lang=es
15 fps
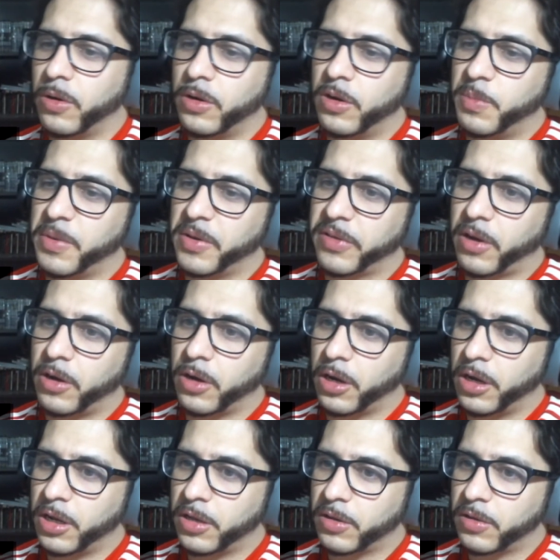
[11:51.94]
no pensaron en
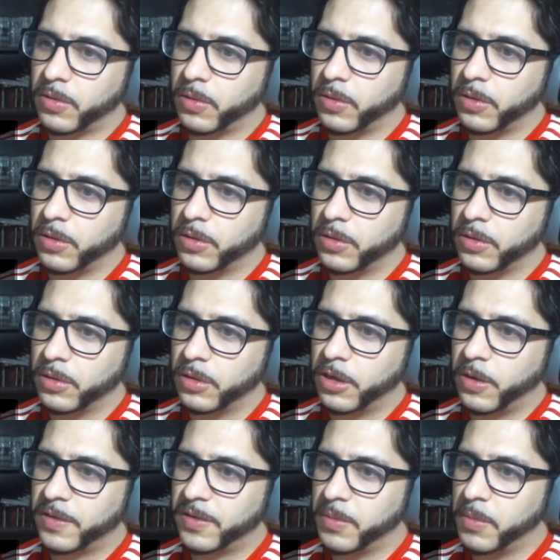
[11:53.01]
esto, boludo. ¿Qué
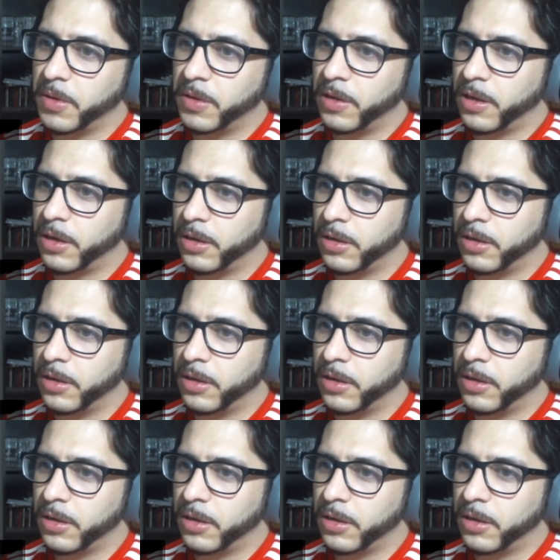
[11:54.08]
vas a inventar?